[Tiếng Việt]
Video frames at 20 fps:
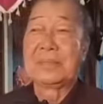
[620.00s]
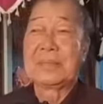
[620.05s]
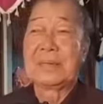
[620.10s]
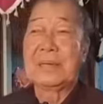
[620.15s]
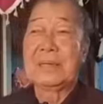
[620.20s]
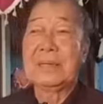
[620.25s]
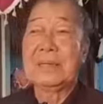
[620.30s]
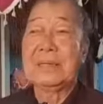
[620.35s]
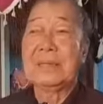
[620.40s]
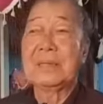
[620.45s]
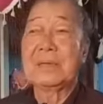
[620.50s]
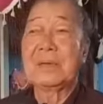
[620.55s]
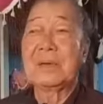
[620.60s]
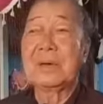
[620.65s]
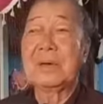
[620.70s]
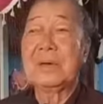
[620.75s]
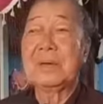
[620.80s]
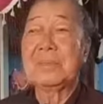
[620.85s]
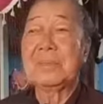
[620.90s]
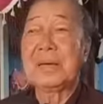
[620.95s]
cho nên từ
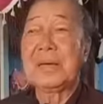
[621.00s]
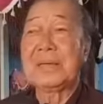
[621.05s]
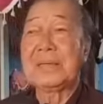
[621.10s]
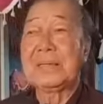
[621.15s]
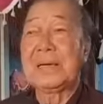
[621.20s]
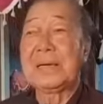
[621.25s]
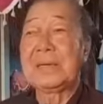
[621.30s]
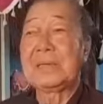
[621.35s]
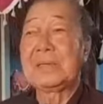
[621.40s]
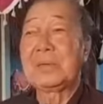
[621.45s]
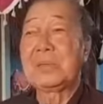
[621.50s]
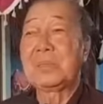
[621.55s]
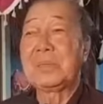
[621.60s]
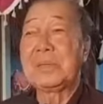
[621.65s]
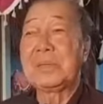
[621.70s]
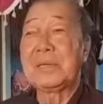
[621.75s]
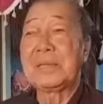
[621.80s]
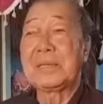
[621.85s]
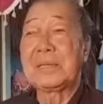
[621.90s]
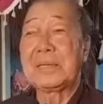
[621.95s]
đó hôm nay thầy dùng
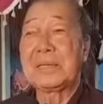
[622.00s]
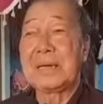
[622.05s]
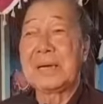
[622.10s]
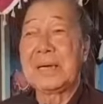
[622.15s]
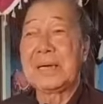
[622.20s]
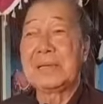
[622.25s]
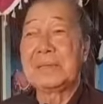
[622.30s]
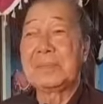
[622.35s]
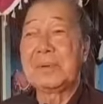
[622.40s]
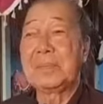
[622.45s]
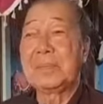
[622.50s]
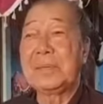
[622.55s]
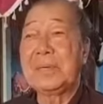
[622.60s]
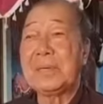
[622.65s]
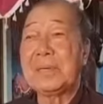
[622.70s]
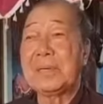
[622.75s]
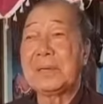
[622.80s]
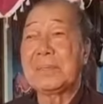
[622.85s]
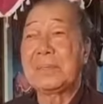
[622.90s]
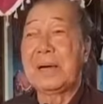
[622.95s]
cái danh từ này thì mới
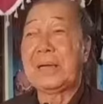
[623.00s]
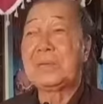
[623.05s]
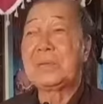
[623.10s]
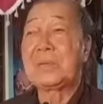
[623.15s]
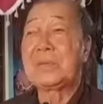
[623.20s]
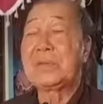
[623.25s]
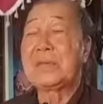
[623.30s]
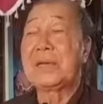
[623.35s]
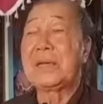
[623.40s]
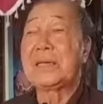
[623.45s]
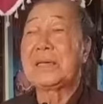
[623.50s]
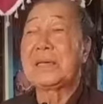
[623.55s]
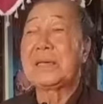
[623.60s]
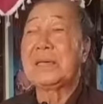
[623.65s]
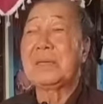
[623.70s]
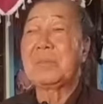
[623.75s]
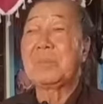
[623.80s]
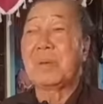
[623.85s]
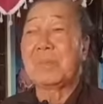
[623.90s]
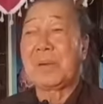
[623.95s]
biết là phải chuyển xây trái
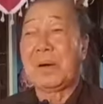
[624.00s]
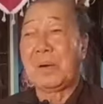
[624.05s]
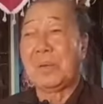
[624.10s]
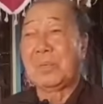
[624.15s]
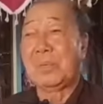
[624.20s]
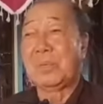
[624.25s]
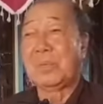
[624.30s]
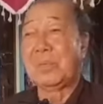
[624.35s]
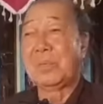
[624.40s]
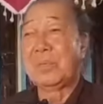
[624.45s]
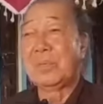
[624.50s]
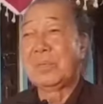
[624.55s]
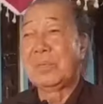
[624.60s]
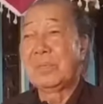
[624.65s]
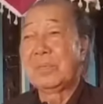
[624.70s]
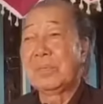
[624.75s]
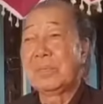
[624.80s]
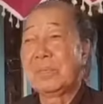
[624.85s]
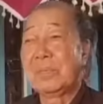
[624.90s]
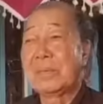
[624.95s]
đất một bầu
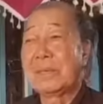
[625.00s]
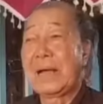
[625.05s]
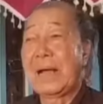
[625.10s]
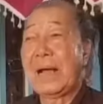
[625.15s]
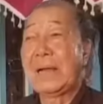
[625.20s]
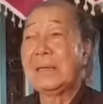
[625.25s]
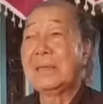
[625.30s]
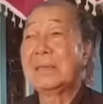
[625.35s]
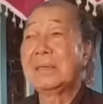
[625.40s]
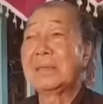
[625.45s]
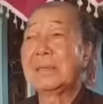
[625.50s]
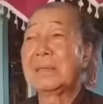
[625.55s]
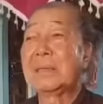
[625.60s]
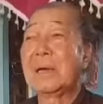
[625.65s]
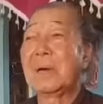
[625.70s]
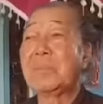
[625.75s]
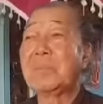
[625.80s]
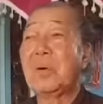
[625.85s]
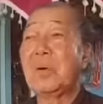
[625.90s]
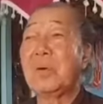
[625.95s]
đặng lừa
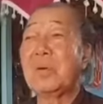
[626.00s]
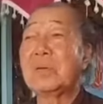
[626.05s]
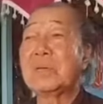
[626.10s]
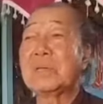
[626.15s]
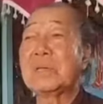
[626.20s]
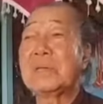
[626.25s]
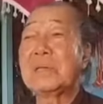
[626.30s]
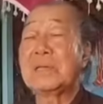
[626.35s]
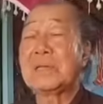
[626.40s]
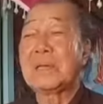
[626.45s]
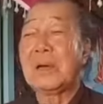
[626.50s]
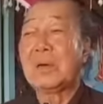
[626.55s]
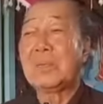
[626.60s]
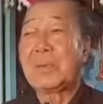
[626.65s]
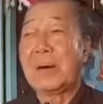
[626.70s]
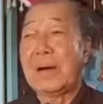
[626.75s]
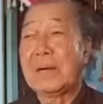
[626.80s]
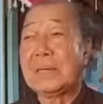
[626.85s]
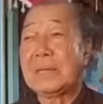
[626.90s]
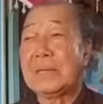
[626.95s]
lọc con tiên chó
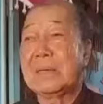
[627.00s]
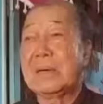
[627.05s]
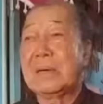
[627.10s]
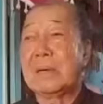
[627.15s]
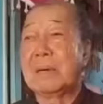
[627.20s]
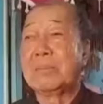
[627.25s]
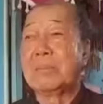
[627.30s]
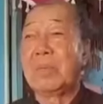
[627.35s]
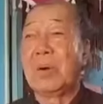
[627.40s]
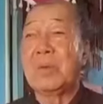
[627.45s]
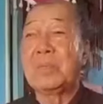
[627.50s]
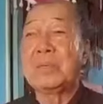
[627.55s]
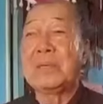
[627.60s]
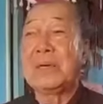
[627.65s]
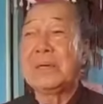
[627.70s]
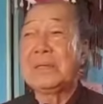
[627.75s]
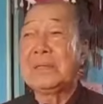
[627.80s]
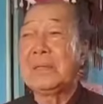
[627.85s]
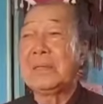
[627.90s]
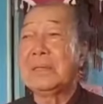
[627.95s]
phật gồm một
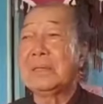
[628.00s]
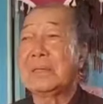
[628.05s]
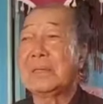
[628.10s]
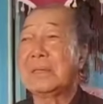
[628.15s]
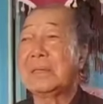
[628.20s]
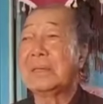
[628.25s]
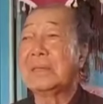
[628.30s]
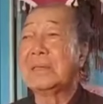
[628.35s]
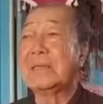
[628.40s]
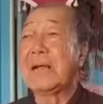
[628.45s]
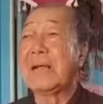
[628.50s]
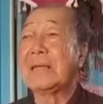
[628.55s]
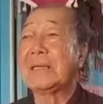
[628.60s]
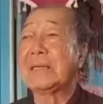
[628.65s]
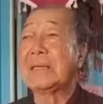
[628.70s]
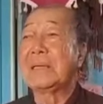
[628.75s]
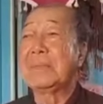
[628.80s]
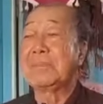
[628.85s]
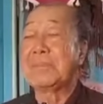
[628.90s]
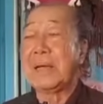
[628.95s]
nơi nó sửa sang
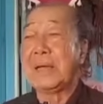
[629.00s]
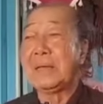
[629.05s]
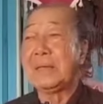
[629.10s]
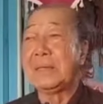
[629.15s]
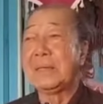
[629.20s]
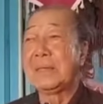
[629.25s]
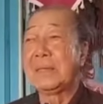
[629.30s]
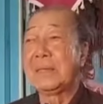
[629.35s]
tim tất